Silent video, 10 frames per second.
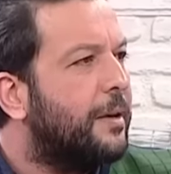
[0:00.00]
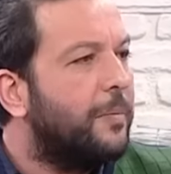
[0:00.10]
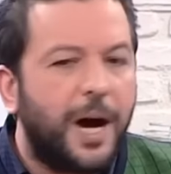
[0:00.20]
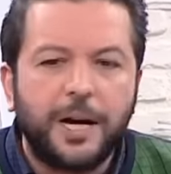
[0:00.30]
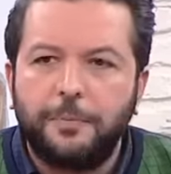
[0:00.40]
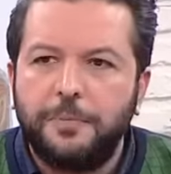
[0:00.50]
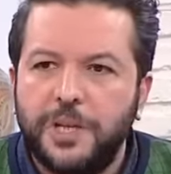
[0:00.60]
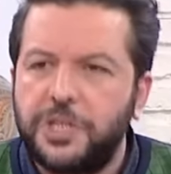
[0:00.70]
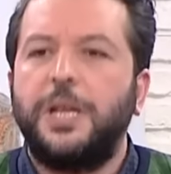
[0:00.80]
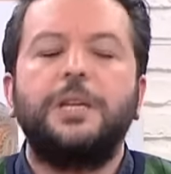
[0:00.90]
Bak
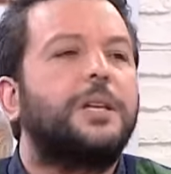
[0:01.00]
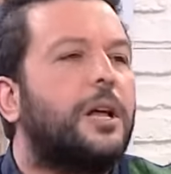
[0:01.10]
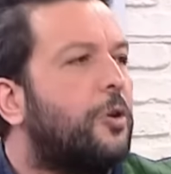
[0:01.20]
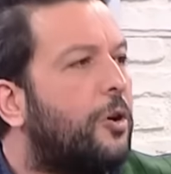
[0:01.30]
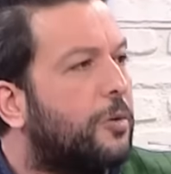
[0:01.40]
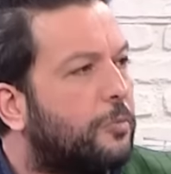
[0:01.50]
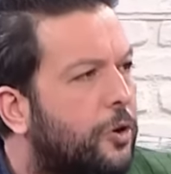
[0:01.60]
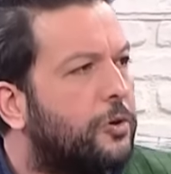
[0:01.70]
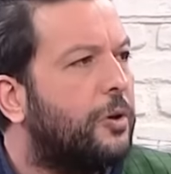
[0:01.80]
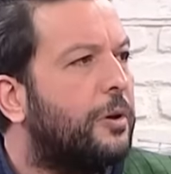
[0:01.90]
işte diktatörlük
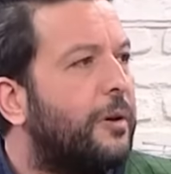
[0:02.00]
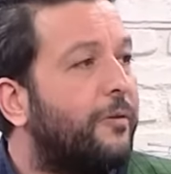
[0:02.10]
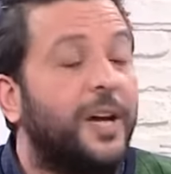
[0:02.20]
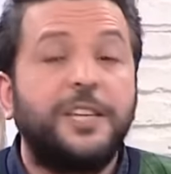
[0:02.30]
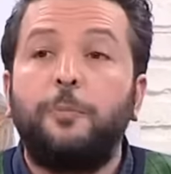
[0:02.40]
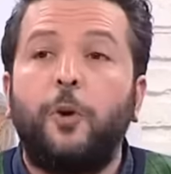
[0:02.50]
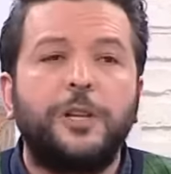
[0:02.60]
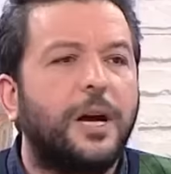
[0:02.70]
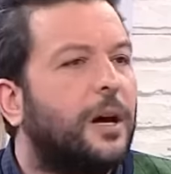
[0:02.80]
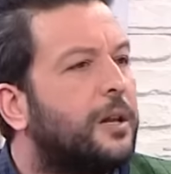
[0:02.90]
buydu. Fatih
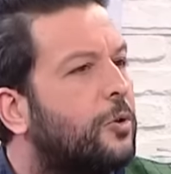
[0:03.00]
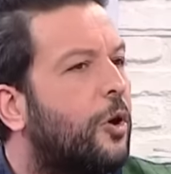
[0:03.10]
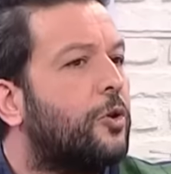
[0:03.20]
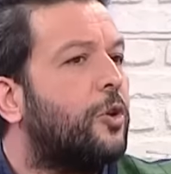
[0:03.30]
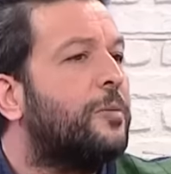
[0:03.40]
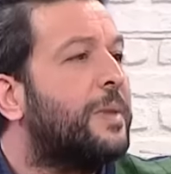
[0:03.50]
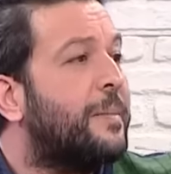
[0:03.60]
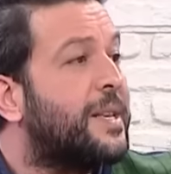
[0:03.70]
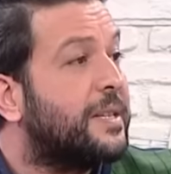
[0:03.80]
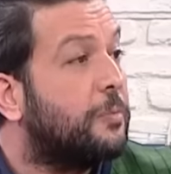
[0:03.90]
Portakal'ın korkuyorum
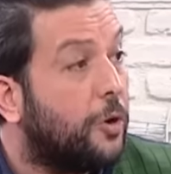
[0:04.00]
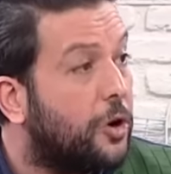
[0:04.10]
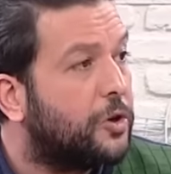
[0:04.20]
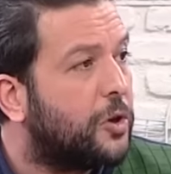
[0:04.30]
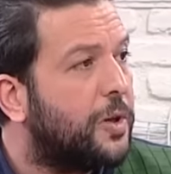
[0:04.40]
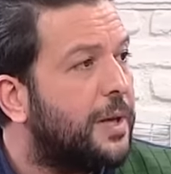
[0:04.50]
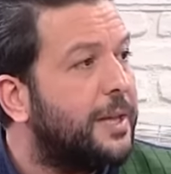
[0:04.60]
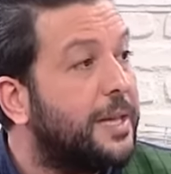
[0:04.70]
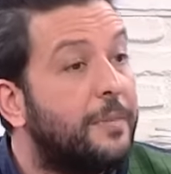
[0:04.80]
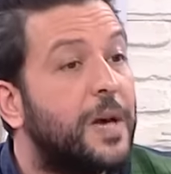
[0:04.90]
demesi buydu
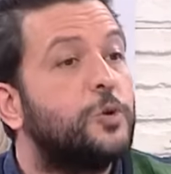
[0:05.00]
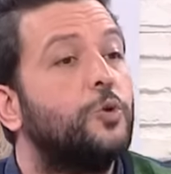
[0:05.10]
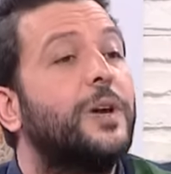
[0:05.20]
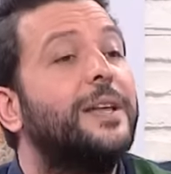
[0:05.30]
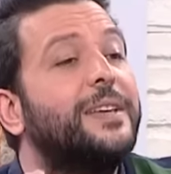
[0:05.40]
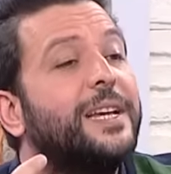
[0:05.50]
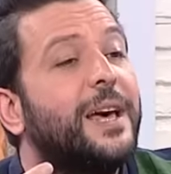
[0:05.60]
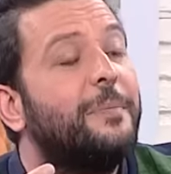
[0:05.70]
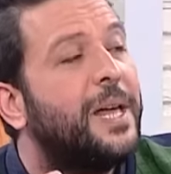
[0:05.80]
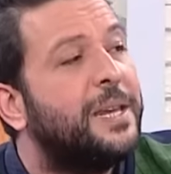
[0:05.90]
demek
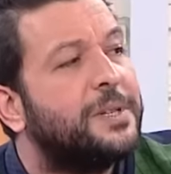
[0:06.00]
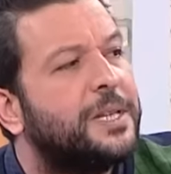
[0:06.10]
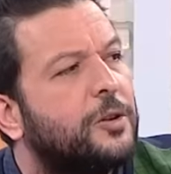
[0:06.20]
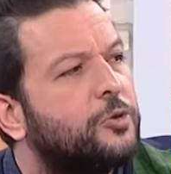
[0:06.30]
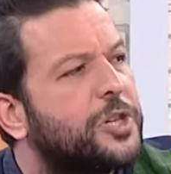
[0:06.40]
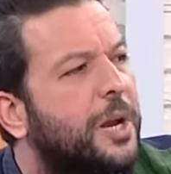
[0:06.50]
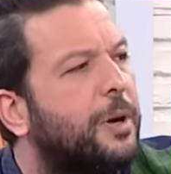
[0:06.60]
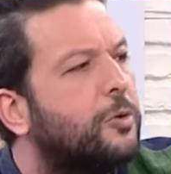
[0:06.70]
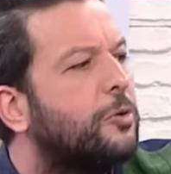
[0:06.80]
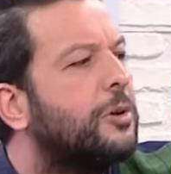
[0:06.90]
suretiyle benim sinir
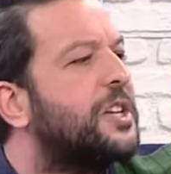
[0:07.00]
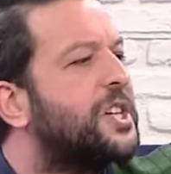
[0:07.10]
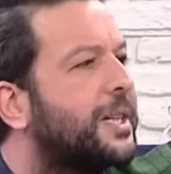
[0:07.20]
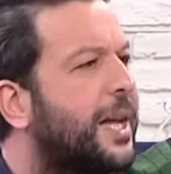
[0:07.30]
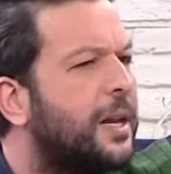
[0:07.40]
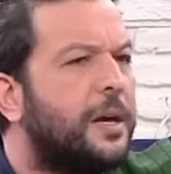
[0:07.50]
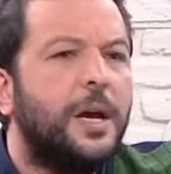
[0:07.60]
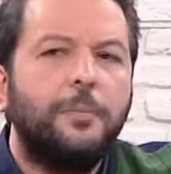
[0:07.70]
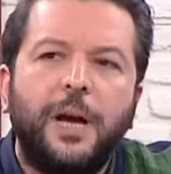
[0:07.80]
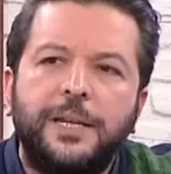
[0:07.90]
uçlarıma dokunacaklar.
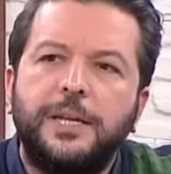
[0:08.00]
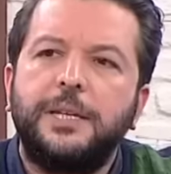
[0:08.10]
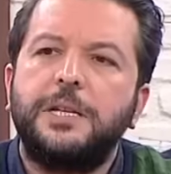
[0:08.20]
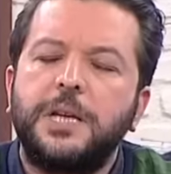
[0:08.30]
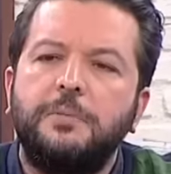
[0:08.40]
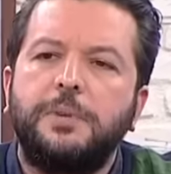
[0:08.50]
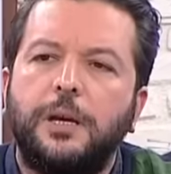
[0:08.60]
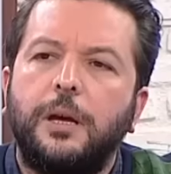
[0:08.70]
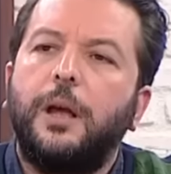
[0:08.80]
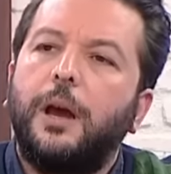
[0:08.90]
Ben de diyeceğim
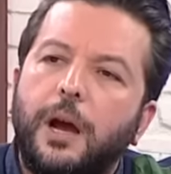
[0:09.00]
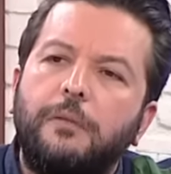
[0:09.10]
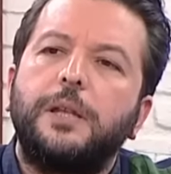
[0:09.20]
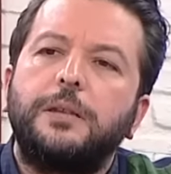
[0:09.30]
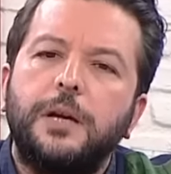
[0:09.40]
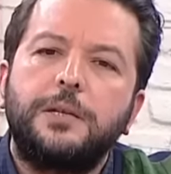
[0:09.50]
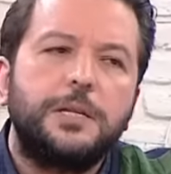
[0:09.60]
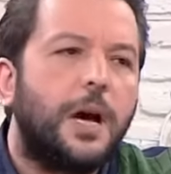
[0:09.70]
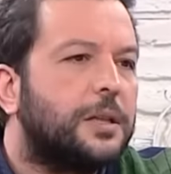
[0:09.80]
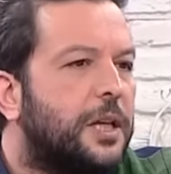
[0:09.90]
ki evet ya
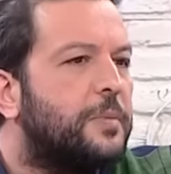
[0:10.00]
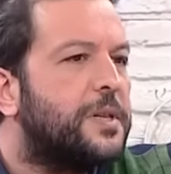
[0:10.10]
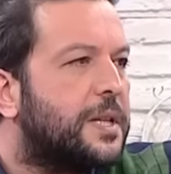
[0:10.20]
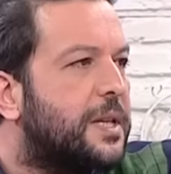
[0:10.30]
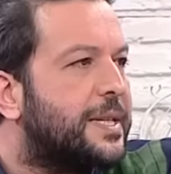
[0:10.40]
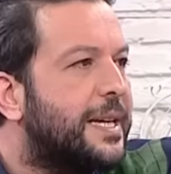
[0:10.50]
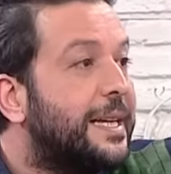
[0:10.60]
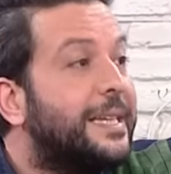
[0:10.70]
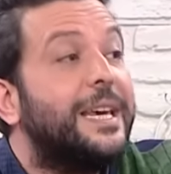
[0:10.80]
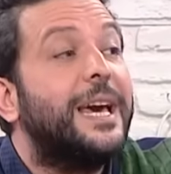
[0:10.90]
siz haklıymışsınız
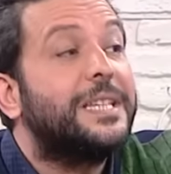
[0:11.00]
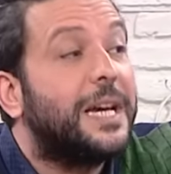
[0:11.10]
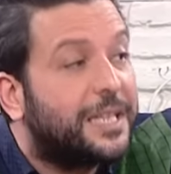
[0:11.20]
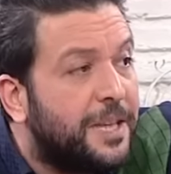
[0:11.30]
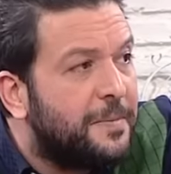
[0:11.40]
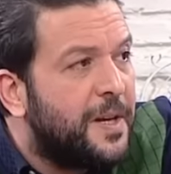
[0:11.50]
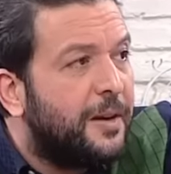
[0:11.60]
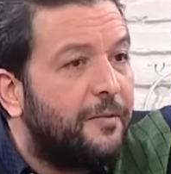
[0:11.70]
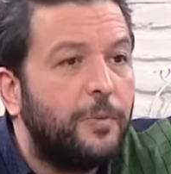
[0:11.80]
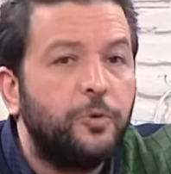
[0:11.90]

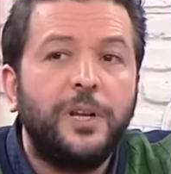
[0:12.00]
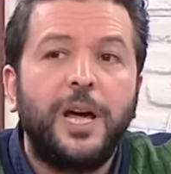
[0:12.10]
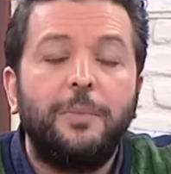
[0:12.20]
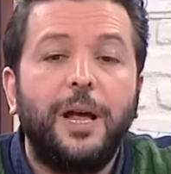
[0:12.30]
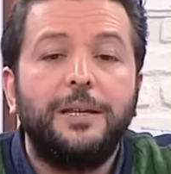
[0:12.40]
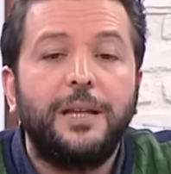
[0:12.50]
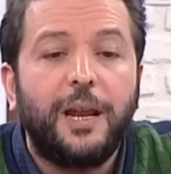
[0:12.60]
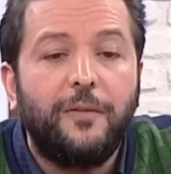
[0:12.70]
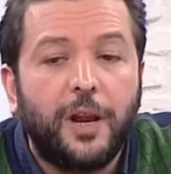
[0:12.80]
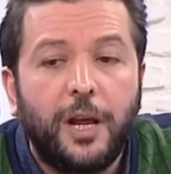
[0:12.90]
diyecektim ve bunlar belki
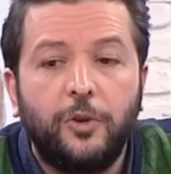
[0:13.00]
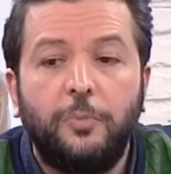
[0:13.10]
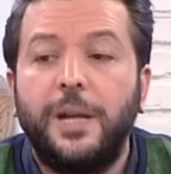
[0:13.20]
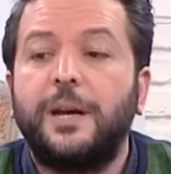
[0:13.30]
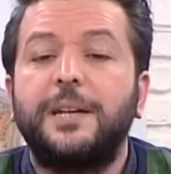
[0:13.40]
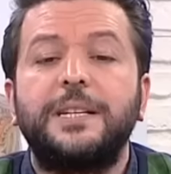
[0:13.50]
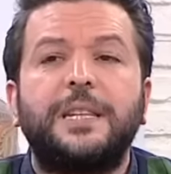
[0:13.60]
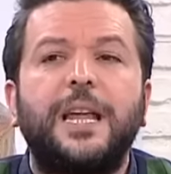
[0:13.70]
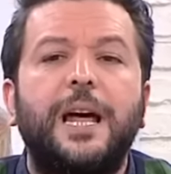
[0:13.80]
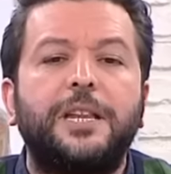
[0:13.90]
de referandum beni
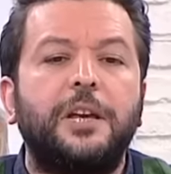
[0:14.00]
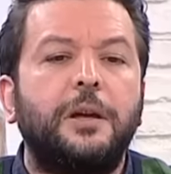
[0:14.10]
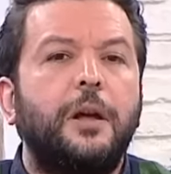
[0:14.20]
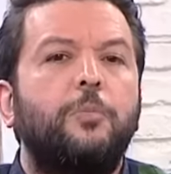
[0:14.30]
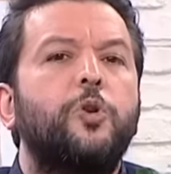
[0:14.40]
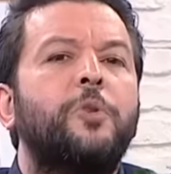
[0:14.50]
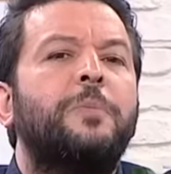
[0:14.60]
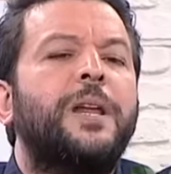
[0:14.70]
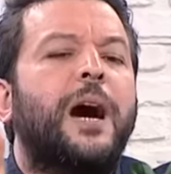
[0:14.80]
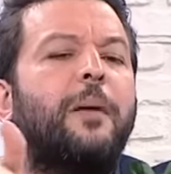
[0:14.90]
gazetelerde
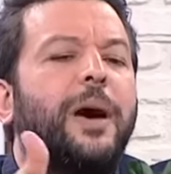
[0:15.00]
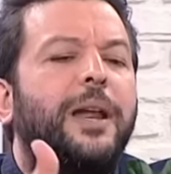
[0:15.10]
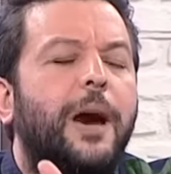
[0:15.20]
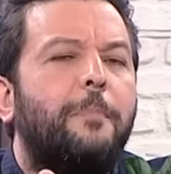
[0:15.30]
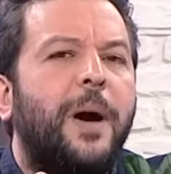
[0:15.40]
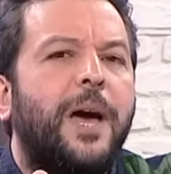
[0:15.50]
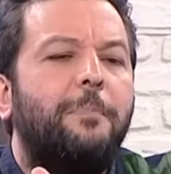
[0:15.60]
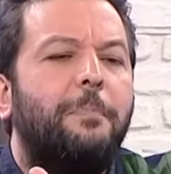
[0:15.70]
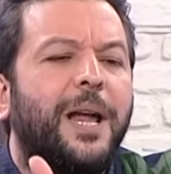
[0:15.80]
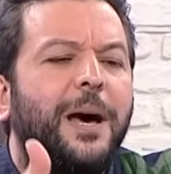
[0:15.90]
bugün beni haber
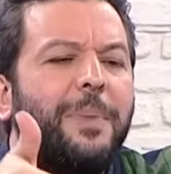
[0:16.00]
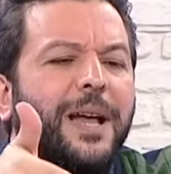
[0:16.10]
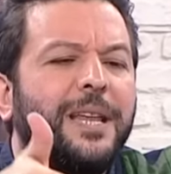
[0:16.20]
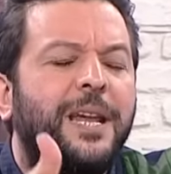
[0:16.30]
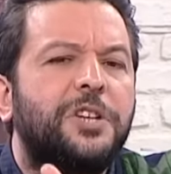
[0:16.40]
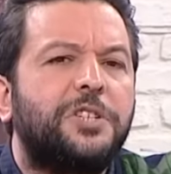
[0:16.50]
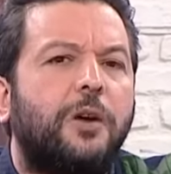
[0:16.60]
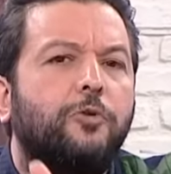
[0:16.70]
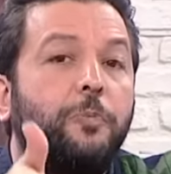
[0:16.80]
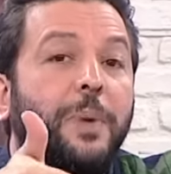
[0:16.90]
yapmayan bana belden
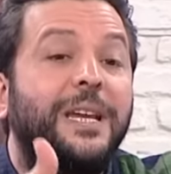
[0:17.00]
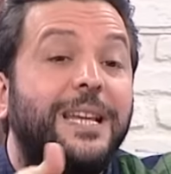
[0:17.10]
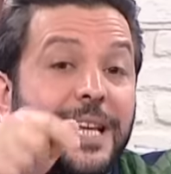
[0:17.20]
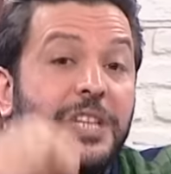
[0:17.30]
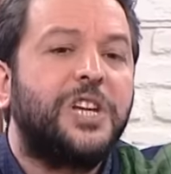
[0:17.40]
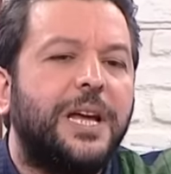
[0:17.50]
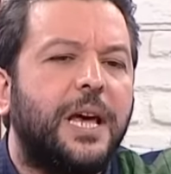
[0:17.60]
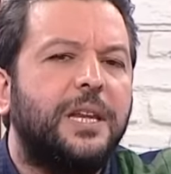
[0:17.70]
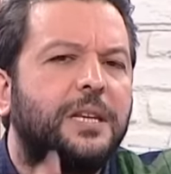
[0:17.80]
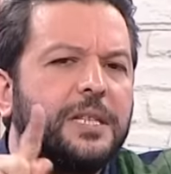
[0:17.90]
aşağı vurup beni linç
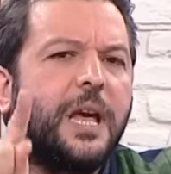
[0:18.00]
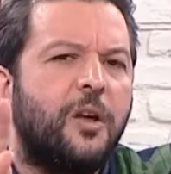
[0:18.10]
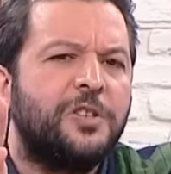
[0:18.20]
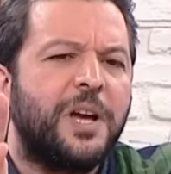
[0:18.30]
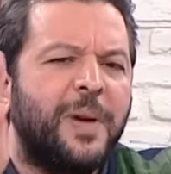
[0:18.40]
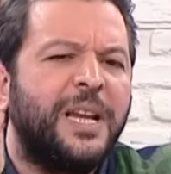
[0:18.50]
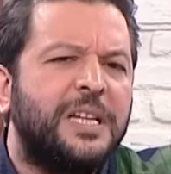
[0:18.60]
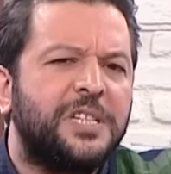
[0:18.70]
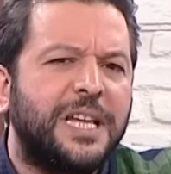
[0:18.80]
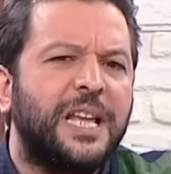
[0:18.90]
eden iki sene önce
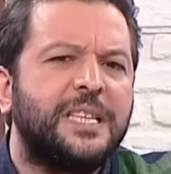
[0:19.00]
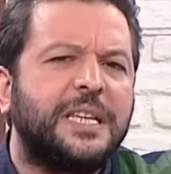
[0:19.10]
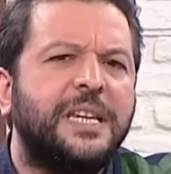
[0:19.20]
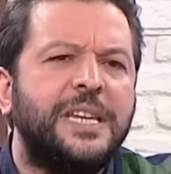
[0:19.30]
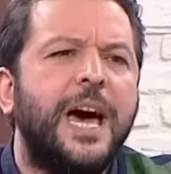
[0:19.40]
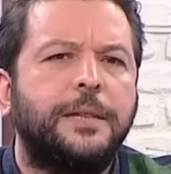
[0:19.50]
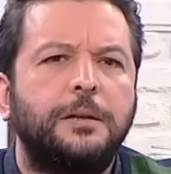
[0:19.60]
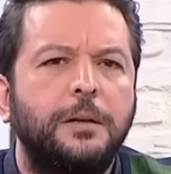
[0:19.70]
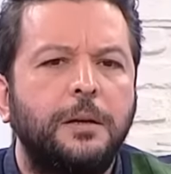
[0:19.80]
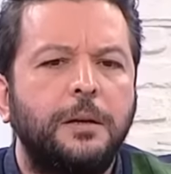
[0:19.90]
beni linç eden zihniyet